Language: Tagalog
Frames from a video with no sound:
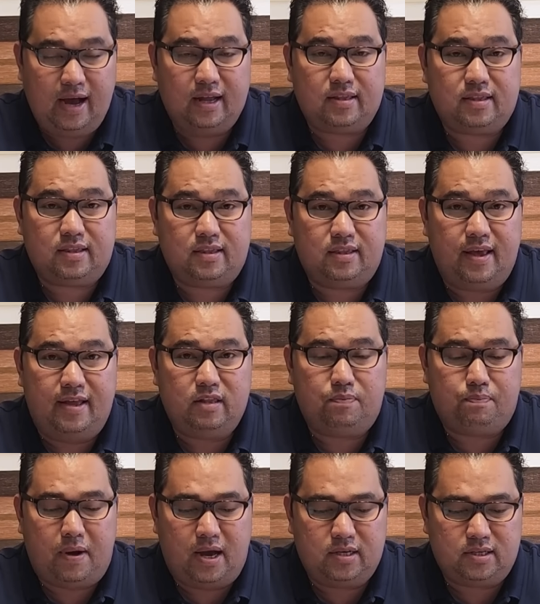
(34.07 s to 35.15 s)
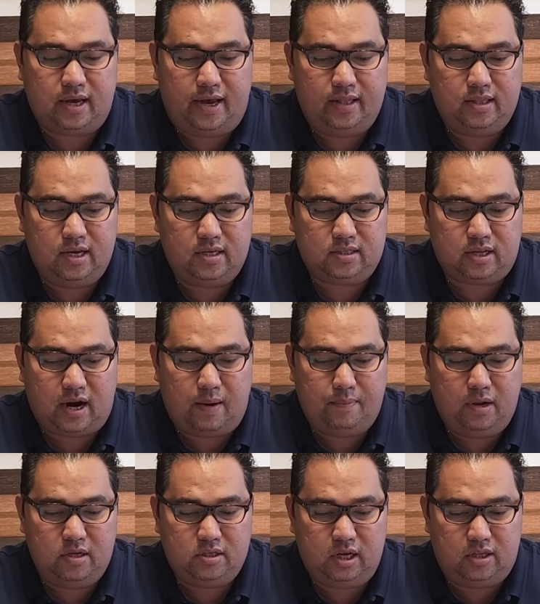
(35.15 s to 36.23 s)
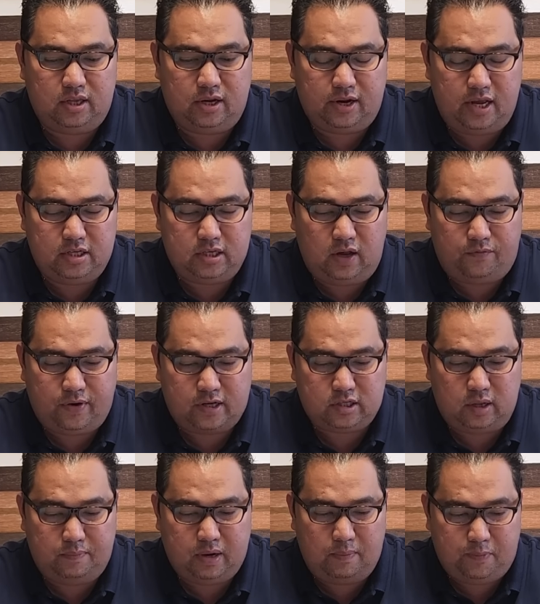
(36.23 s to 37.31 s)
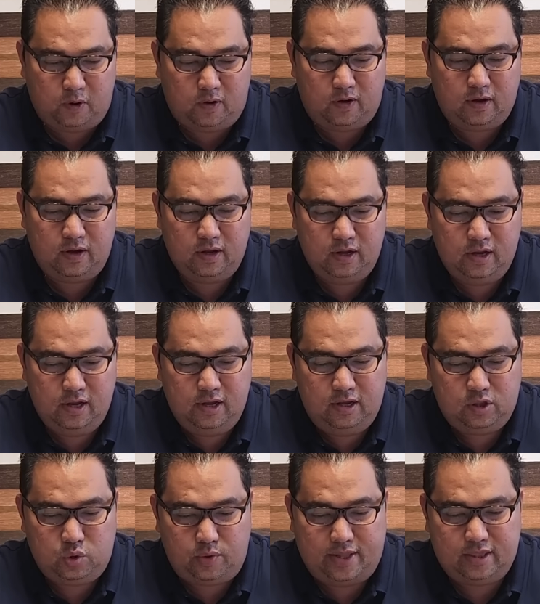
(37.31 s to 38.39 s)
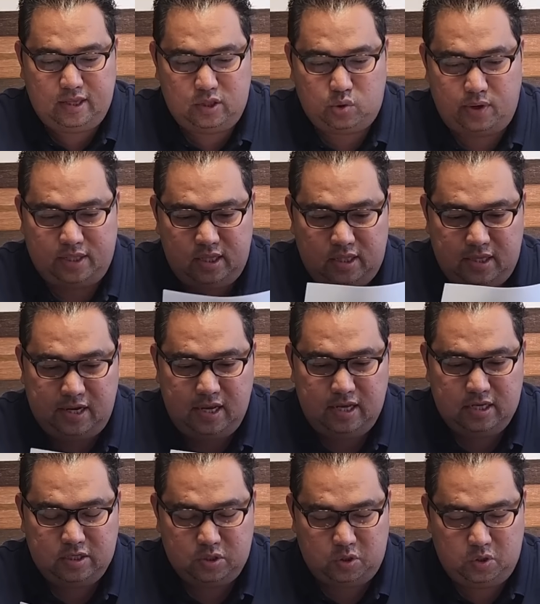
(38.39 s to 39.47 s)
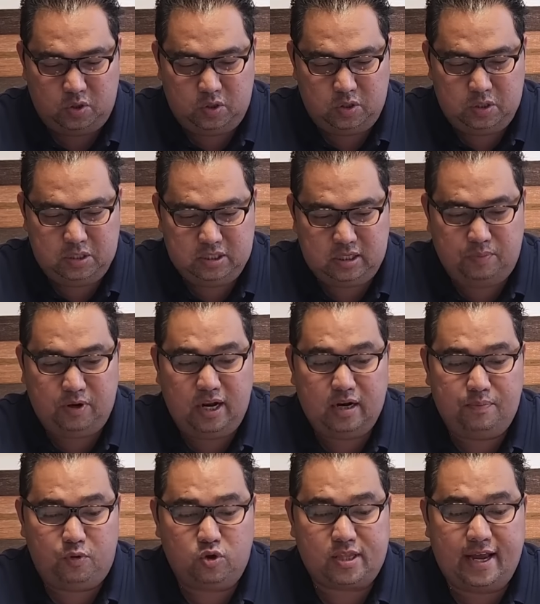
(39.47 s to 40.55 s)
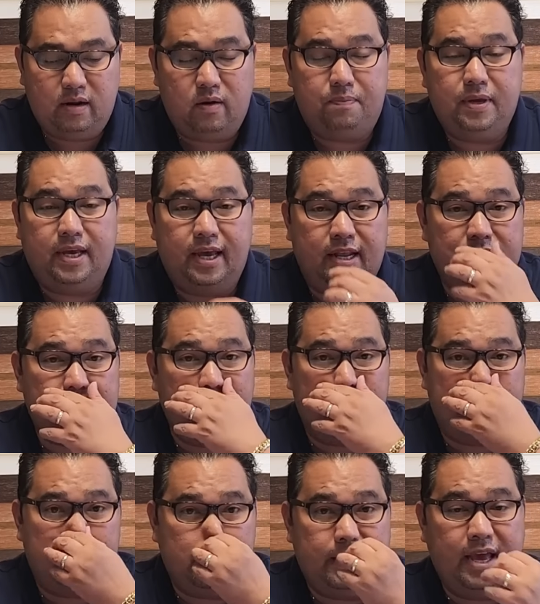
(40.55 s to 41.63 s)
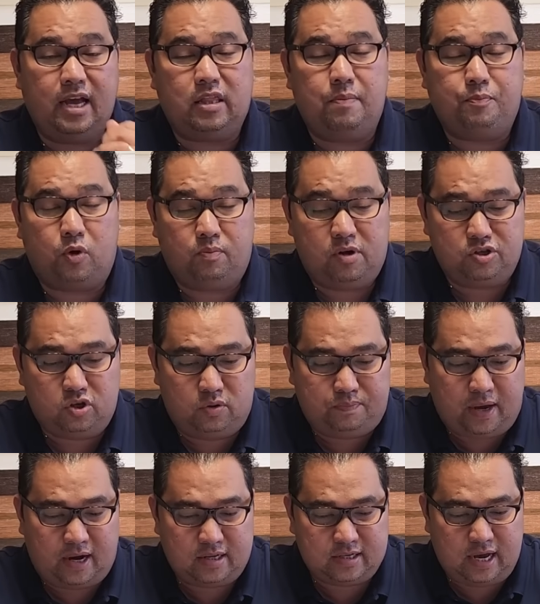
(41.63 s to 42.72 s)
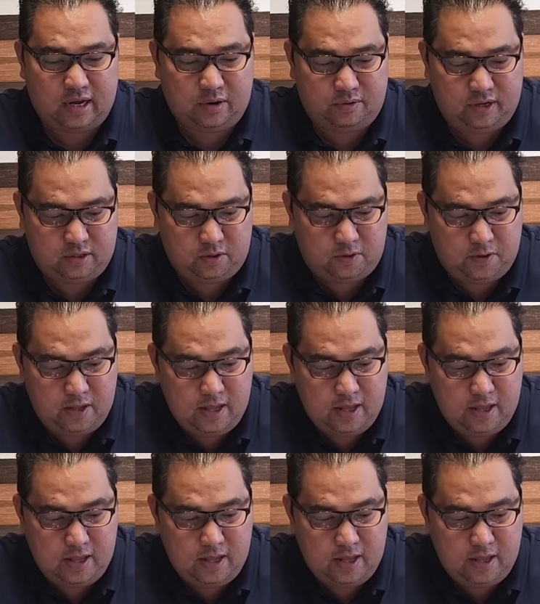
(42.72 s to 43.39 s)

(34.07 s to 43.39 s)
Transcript: at 10th Pasay The Travel City Racing Festival po 2023. So simulan na po tayo nagbigay ng tip, giya at impormasyon para sa araw na to.